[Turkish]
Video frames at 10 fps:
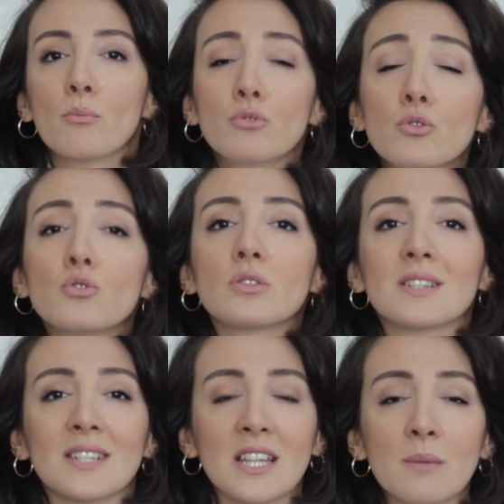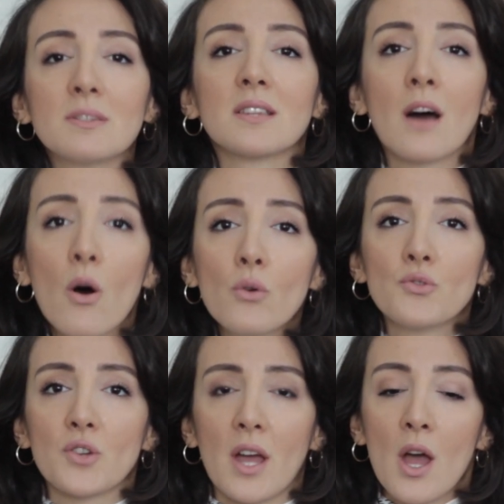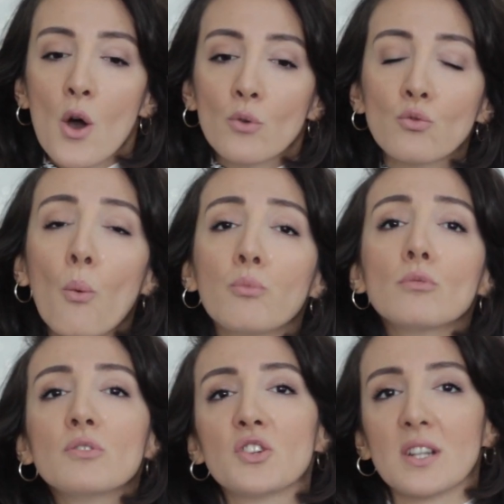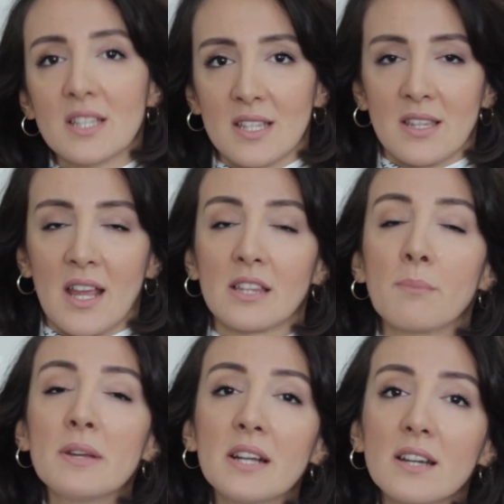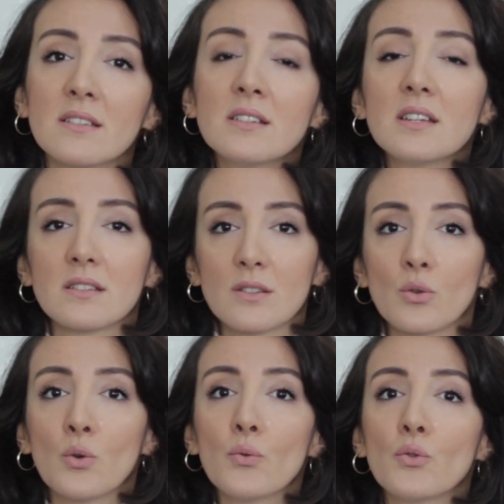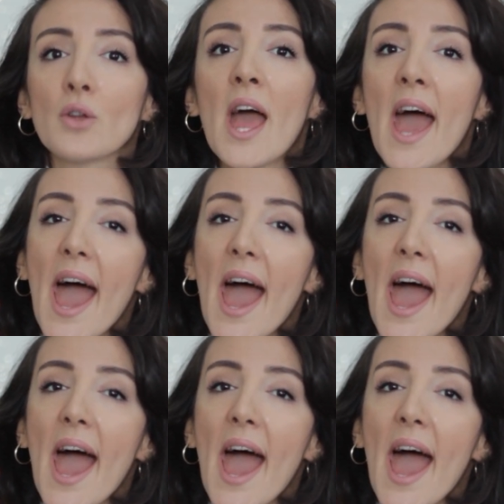Bu çocuklara kimse daha önce toplum içerisinde ya da bir kadının yanında küfür